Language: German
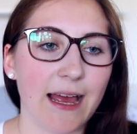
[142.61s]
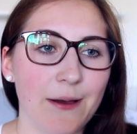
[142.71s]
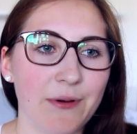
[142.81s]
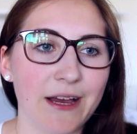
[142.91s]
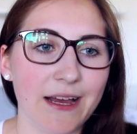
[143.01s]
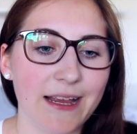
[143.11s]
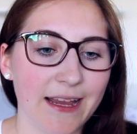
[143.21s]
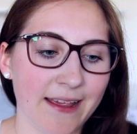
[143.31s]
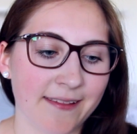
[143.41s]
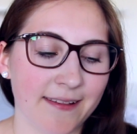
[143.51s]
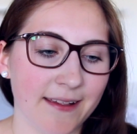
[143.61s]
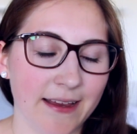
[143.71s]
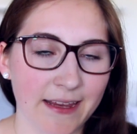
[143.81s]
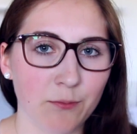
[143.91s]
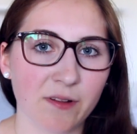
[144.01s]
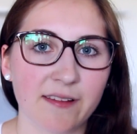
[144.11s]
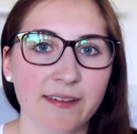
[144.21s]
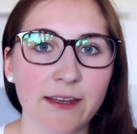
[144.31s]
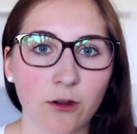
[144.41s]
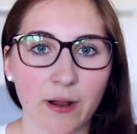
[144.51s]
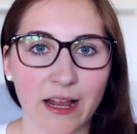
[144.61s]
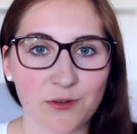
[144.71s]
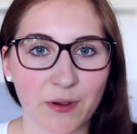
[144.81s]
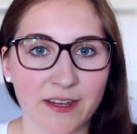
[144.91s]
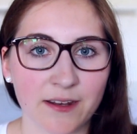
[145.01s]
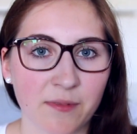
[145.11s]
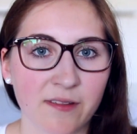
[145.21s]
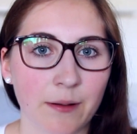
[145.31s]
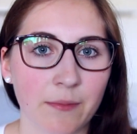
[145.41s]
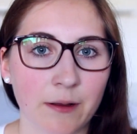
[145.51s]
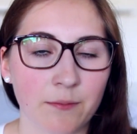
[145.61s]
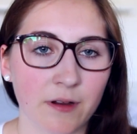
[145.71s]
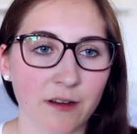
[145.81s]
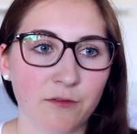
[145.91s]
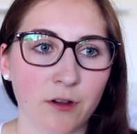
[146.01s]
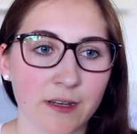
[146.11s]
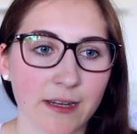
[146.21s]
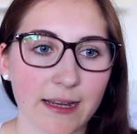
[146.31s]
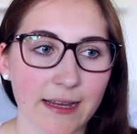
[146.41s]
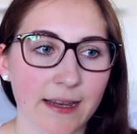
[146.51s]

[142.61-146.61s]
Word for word: Aber es, ich muss das hier nochmal ansprechen im Zusammenhang von